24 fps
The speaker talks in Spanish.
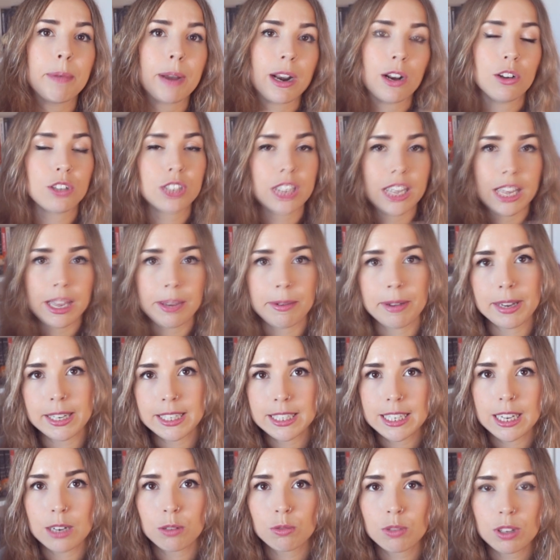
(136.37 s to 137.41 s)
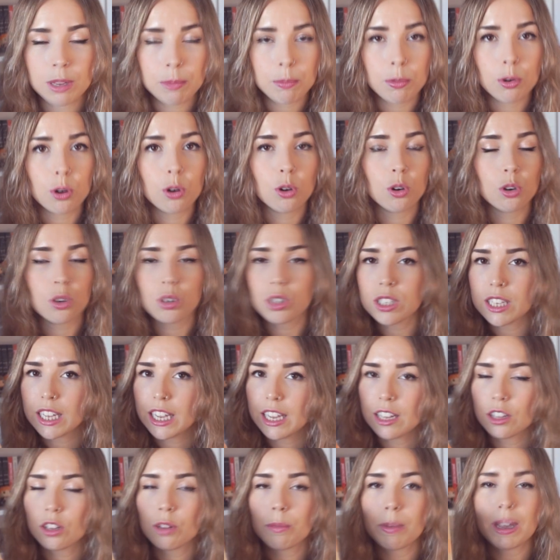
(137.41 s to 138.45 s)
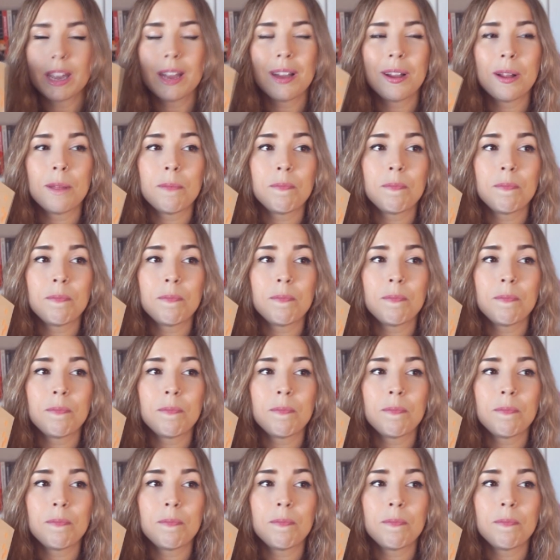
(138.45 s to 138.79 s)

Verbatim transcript: para los que llevéis ya un tiempo siguiéndome,